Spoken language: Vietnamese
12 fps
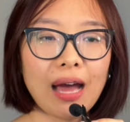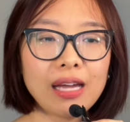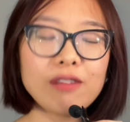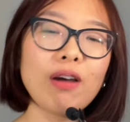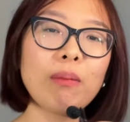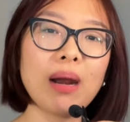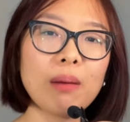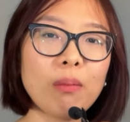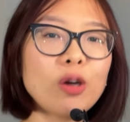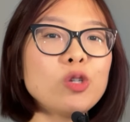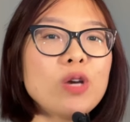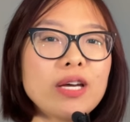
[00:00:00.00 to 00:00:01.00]
và hy vọng
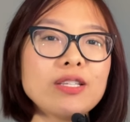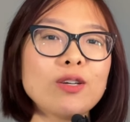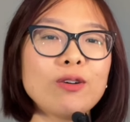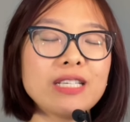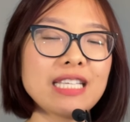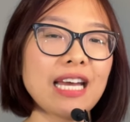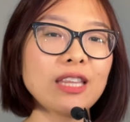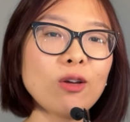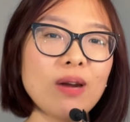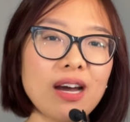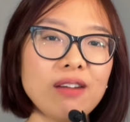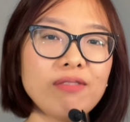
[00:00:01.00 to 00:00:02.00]
là mọi chuyện rồi
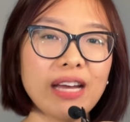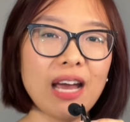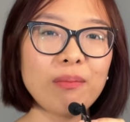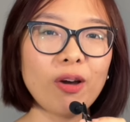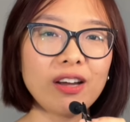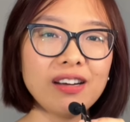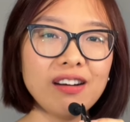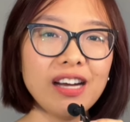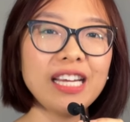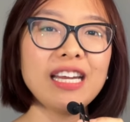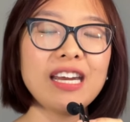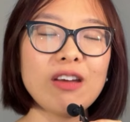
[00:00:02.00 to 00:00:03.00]
sẽ tốt hơn với cả mọi
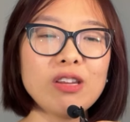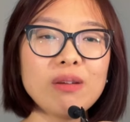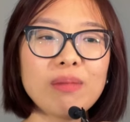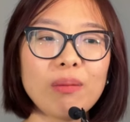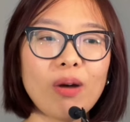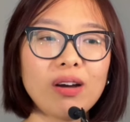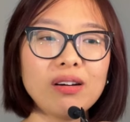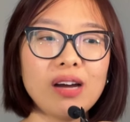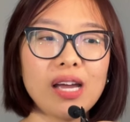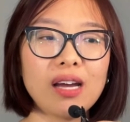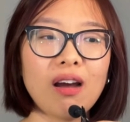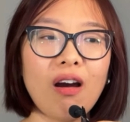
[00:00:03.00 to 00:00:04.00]
người nếu như mà
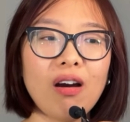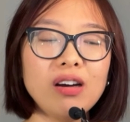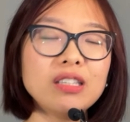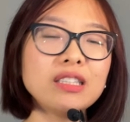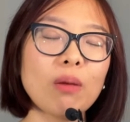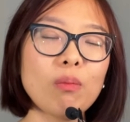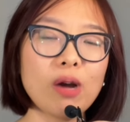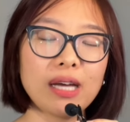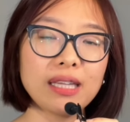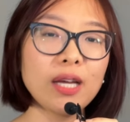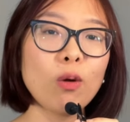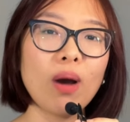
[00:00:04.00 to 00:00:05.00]
mọi người có ở
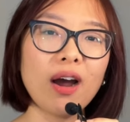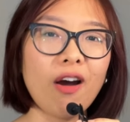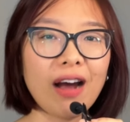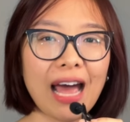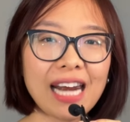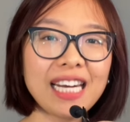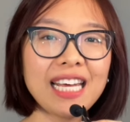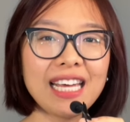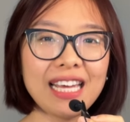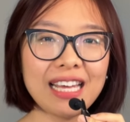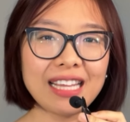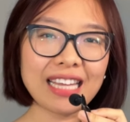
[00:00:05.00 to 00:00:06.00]
trong một cái tình huống khó
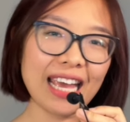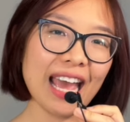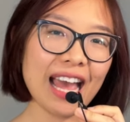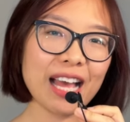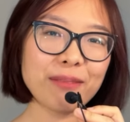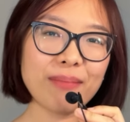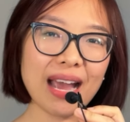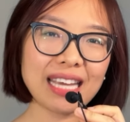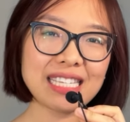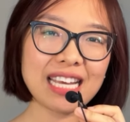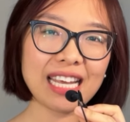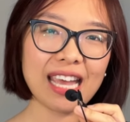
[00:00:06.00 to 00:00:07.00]
khăn. Thế ha,
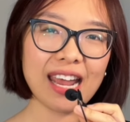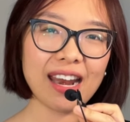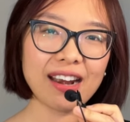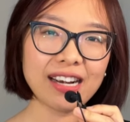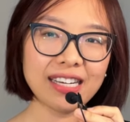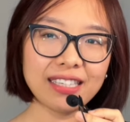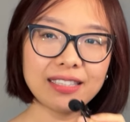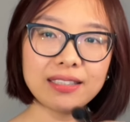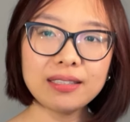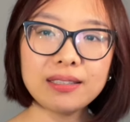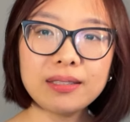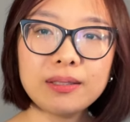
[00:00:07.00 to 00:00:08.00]
bye and take care.